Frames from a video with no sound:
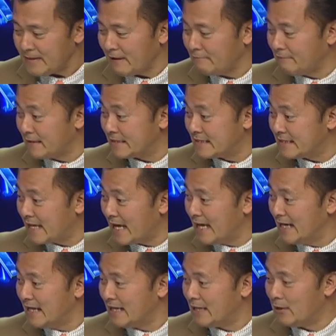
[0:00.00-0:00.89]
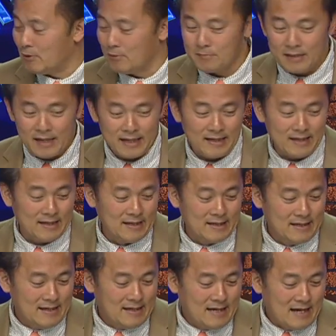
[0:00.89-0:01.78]
và sáng ngày hôm nay
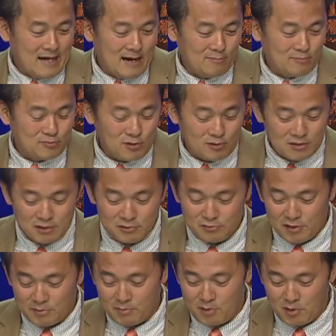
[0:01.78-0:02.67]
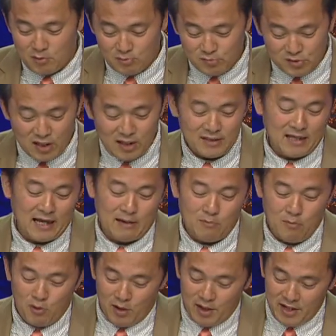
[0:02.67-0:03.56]
ông Donald Trump cũng trở
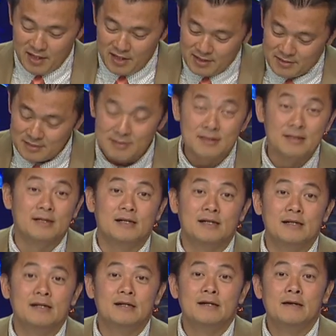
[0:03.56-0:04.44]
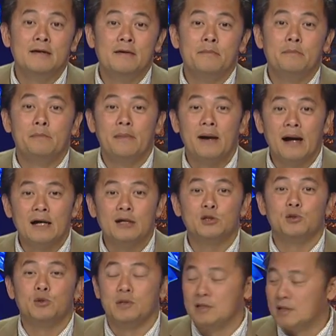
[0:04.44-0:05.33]
thành một cái hiện tượng mà
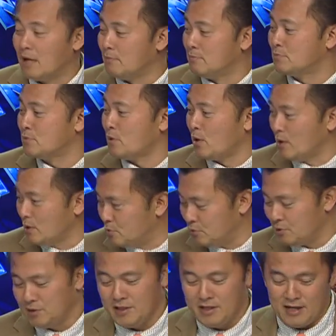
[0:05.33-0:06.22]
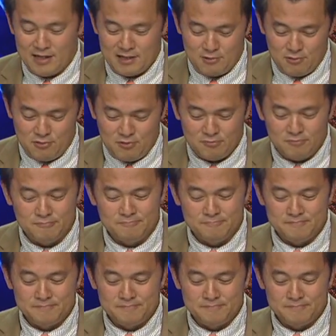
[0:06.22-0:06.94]
truyền thông đó là chuyện gì anh Đỗ Dũng?